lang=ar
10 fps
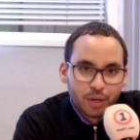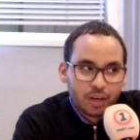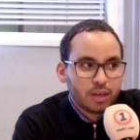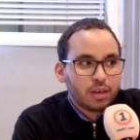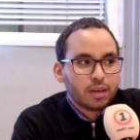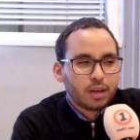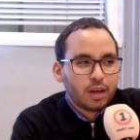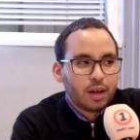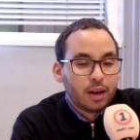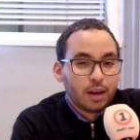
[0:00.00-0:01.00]
بعين
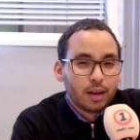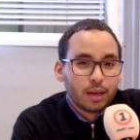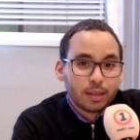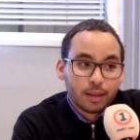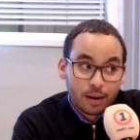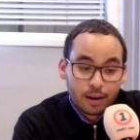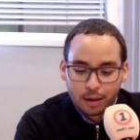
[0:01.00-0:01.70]
آه، الإطار